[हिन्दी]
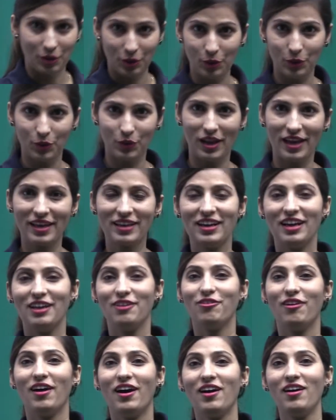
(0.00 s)
डू यू लाइक
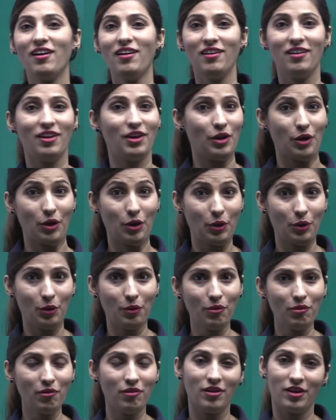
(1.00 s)
हलवा नो
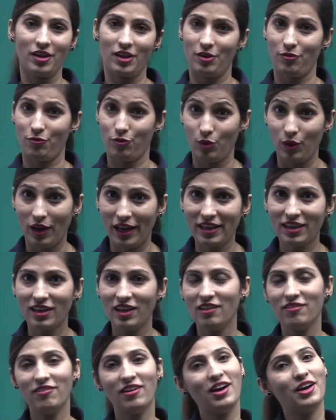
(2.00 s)
इफ़ यू लाइक
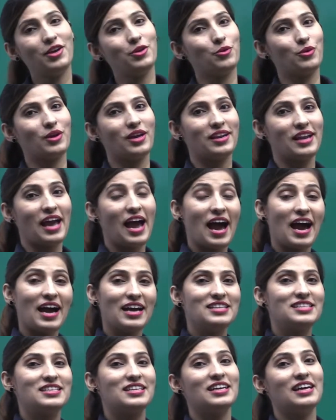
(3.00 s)
हलवा यू कैन
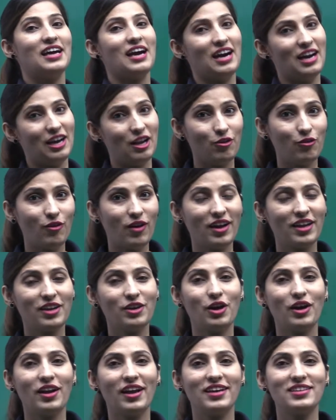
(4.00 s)
ऐड हलवा इन
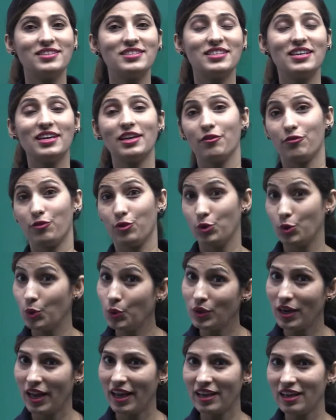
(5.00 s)
योर आंसर इफ़ यू
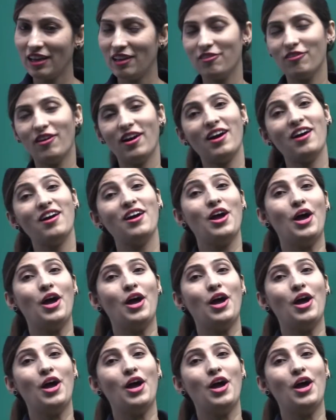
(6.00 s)
डोंट लाइक हलवा